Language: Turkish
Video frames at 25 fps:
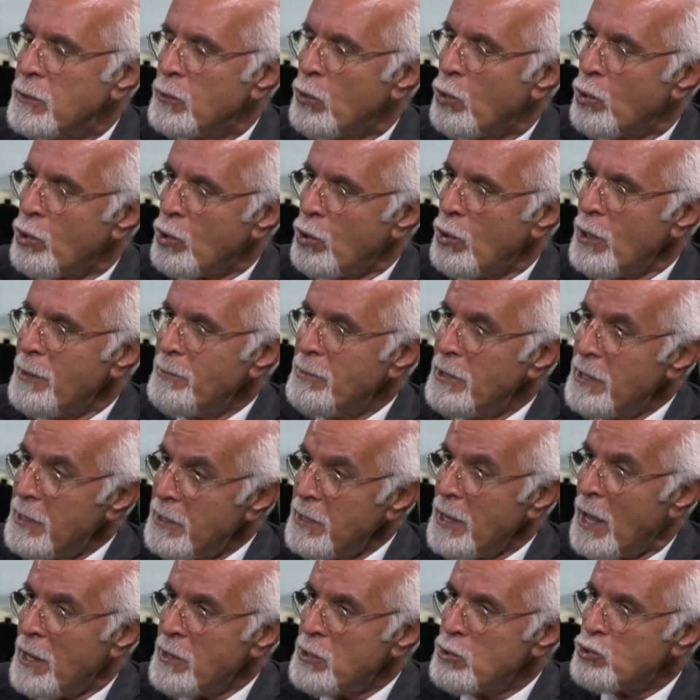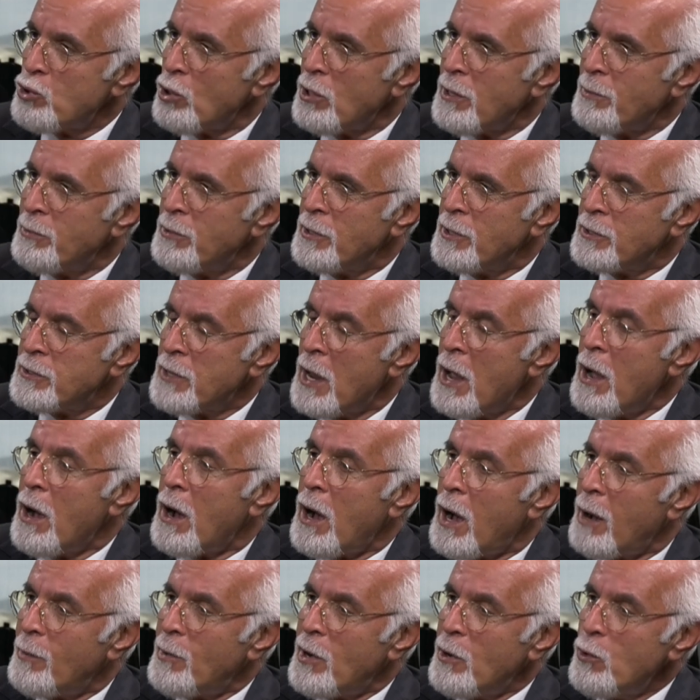Doğru olabilir, yanlış olabilir.
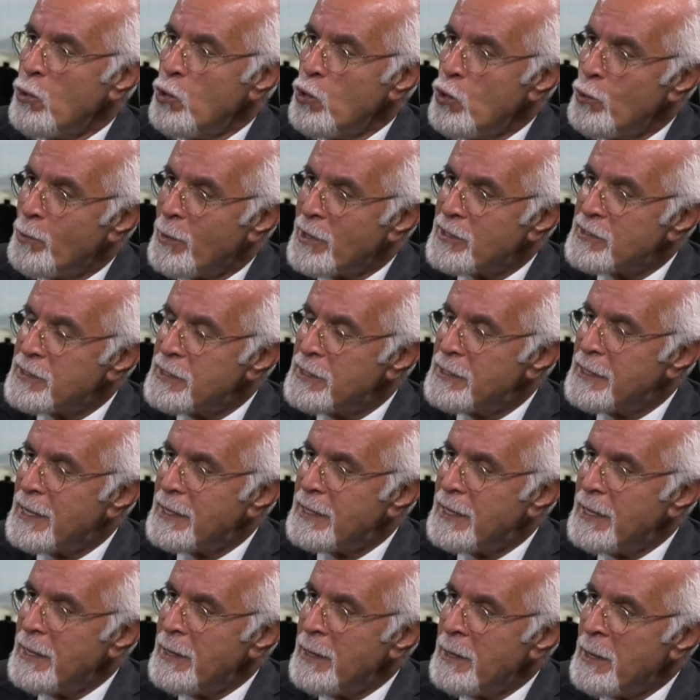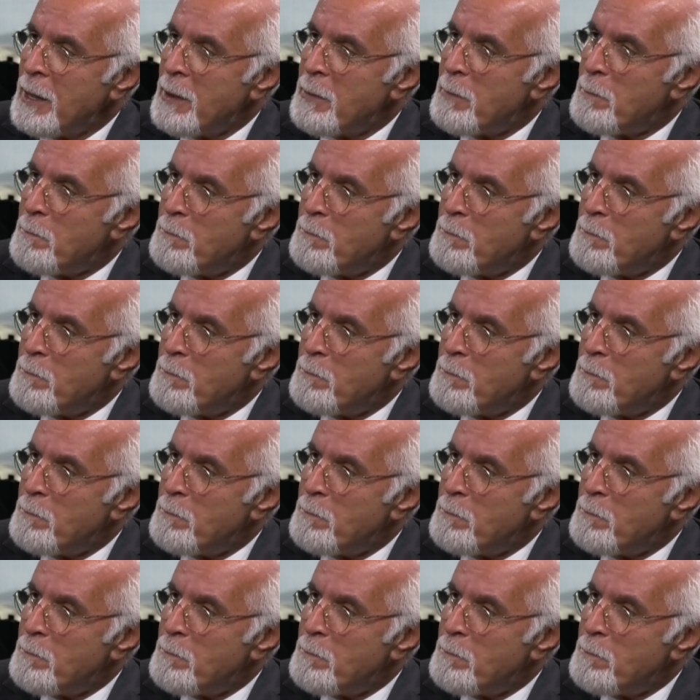Ama uyumasındaki